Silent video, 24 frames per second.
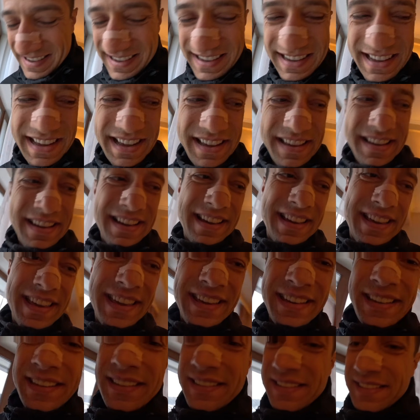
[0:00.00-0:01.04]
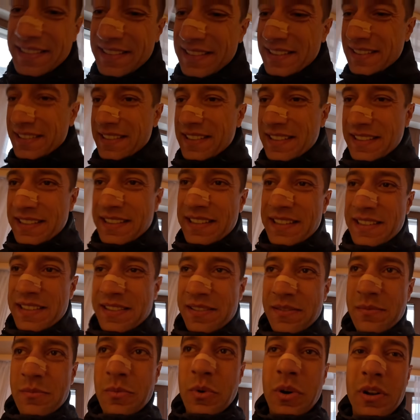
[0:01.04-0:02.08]
Ai, ai.
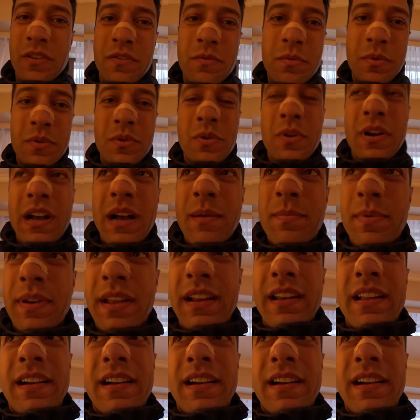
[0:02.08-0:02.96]
Bora, vamos me trocar pra